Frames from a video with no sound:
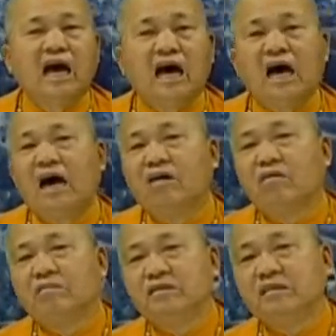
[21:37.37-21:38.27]
啊
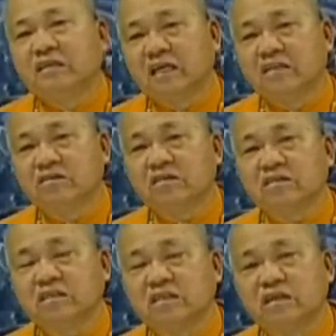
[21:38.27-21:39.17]
我们人自
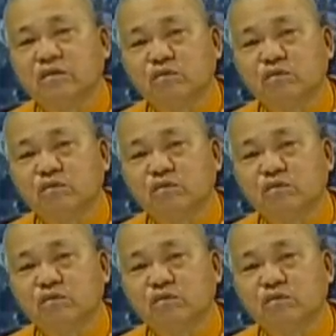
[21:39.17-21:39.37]
己去